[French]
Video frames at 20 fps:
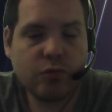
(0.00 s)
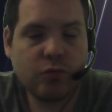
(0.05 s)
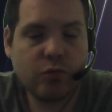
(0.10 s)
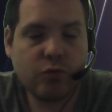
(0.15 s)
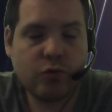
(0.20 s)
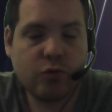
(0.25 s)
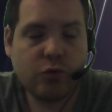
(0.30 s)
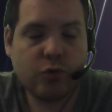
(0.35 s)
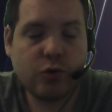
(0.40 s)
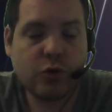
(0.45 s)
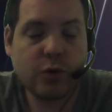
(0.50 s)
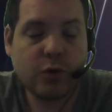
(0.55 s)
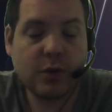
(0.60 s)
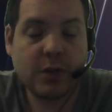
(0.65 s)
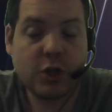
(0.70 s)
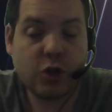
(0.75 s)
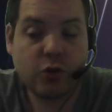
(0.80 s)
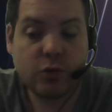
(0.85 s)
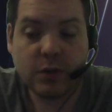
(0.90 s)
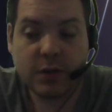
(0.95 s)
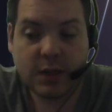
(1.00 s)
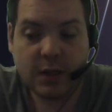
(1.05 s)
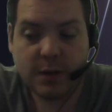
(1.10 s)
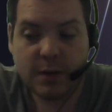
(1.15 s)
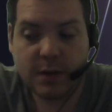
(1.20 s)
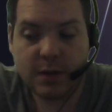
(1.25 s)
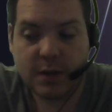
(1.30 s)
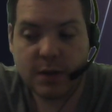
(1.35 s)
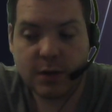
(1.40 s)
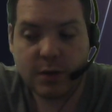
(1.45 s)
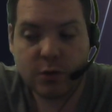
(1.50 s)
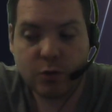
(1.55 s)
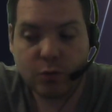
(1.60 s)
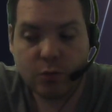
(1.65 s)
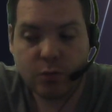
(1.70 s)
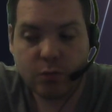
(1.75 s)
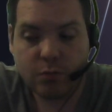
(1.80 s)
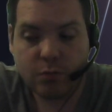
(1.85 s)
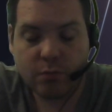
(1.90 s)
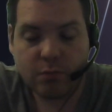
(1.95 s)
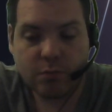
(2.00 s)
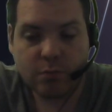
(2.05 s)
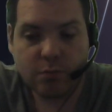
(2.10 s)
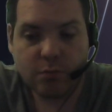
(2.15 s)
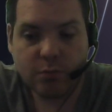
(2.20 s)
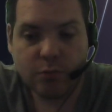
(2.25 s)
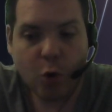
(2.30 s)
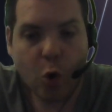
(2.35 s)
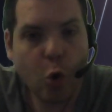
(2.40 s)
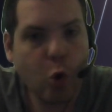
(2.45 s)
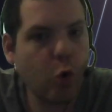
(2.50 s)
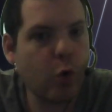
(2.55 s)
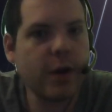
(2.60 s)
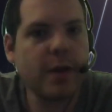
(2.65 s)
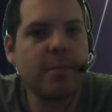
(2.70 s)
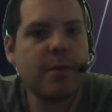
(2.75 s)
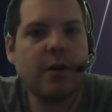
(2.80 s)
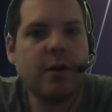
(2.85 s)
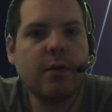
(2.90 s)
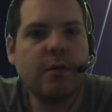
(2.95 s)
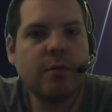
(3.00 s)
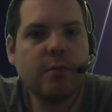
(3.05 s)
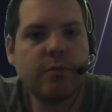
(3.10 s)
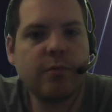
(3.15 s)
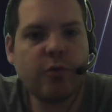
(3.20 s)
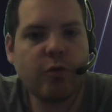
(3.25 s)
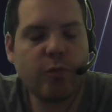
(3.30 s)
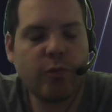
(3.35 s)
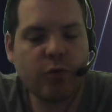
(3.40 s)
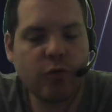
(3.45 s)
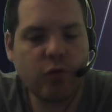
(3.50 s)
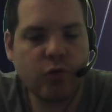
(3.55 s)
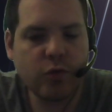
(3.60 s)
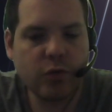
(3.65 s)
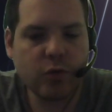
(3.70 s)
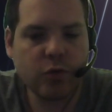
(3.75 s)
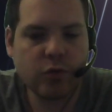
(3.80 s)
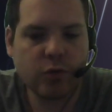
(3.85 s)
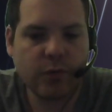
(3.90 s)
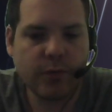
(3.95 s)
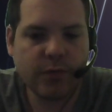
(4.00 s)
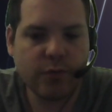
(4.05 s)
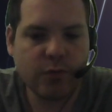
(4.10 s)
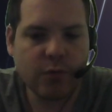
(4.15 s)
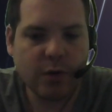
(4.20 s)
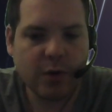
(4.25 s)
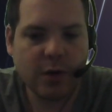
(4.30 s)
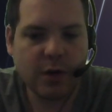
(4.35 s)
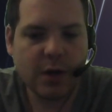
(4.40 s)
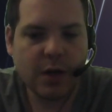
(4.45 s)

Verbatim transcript: sur des choses qui, sont horribles. Pour beaucoup d'entre vous, euh,